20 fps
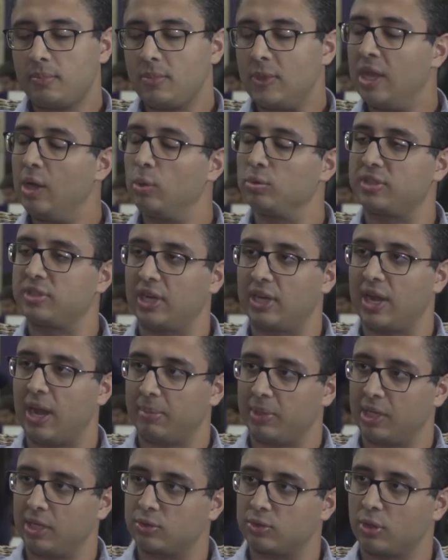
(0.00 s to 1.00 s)
é um
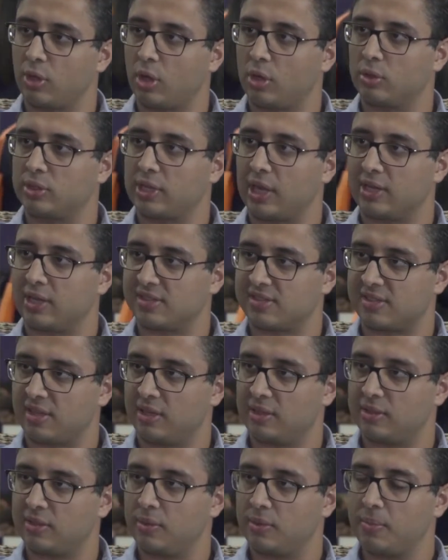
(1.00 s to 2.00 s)
treinamento logo que elas
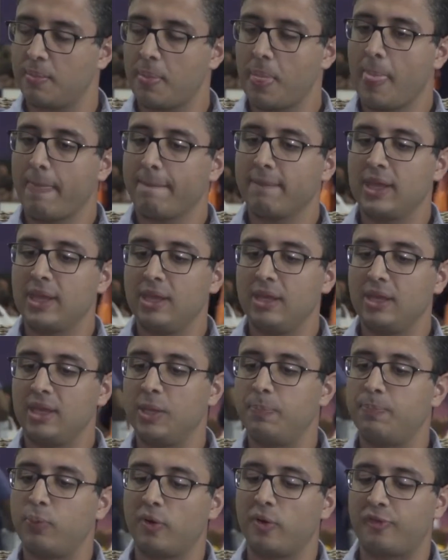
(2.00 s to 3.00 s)
entram
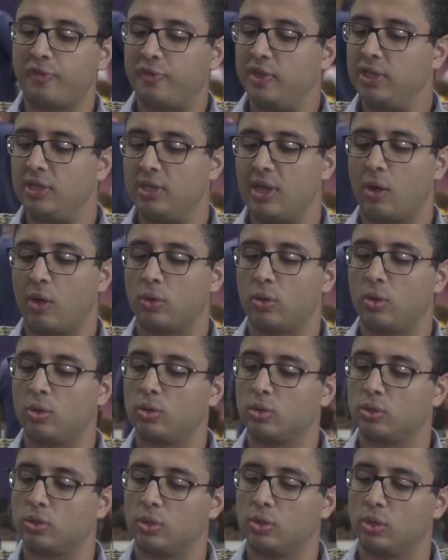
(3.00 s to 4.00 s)
e por fim ao
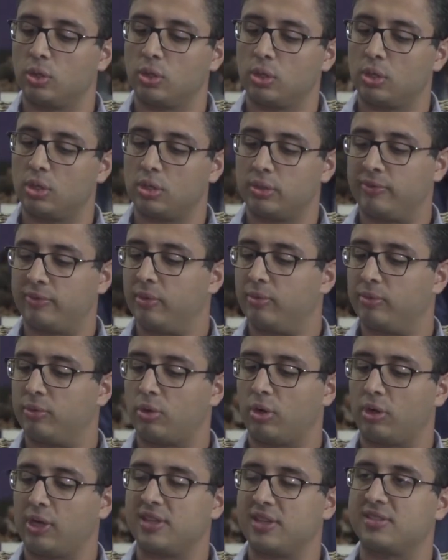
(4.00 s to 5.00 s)
longo do vamos
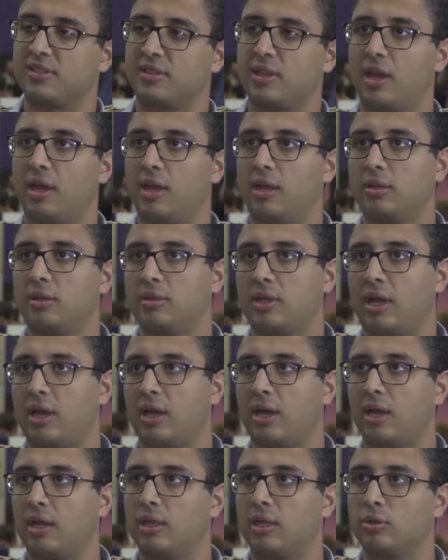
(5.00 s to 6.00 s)
colocar assim da,
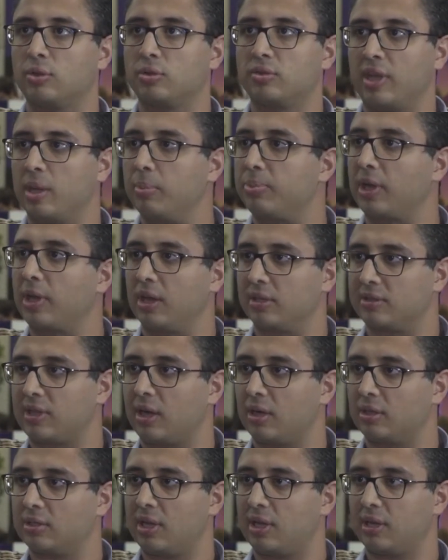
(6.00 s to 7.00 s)
da do tempo que ela
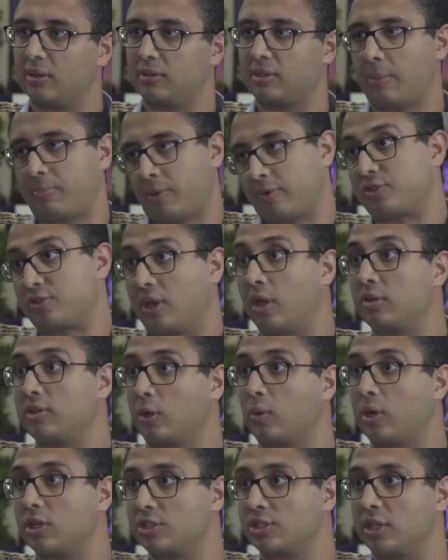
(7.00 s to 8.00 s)
tá da, que a profissional
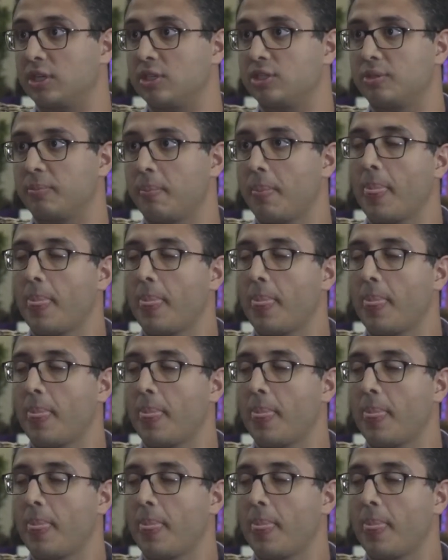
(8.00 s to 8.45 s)
está com a gente